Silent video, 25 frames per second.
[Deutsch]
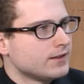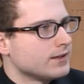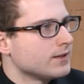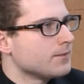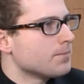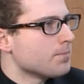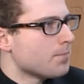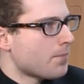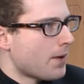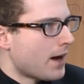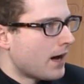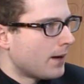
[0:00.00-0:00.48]

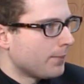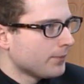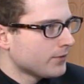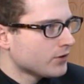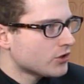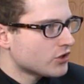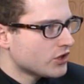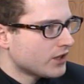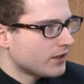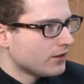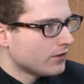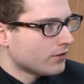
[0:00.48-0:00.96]
dem Papst
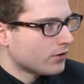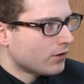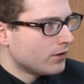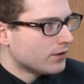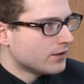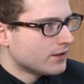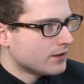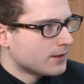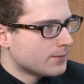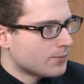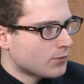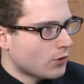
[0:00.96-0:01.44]
stehen
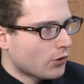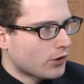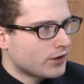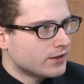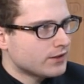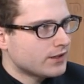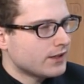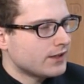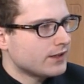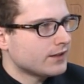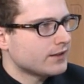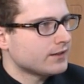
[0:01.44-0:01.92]
sollte, dem
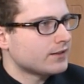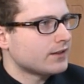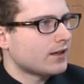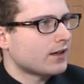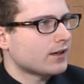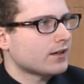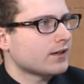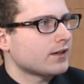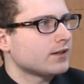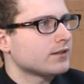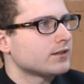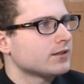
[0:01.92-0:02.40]
Neuen, der ja
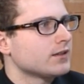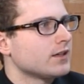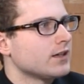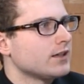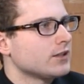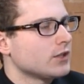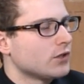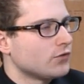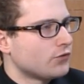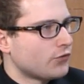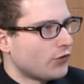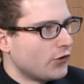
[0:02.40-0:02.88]
gesagt hat,
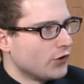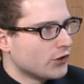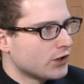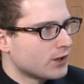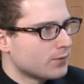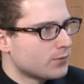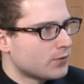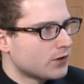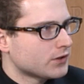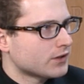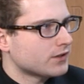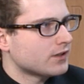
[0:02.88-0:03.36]
der
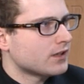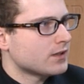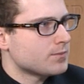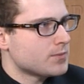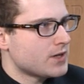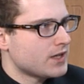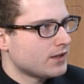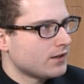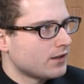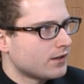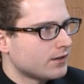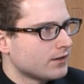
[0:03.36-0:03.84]
Völkermord an
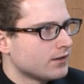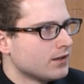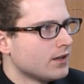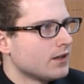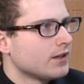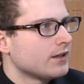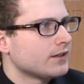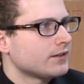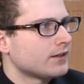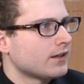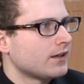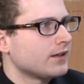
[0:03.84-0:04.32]
Armeniern
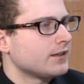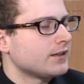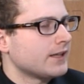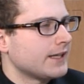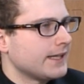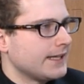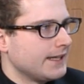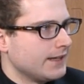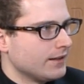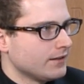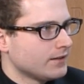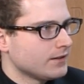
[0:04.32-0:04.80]
sei
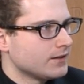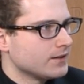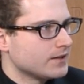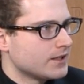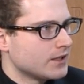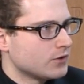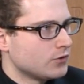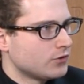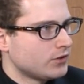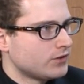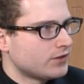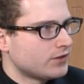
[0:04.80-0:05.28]
der erste Genozid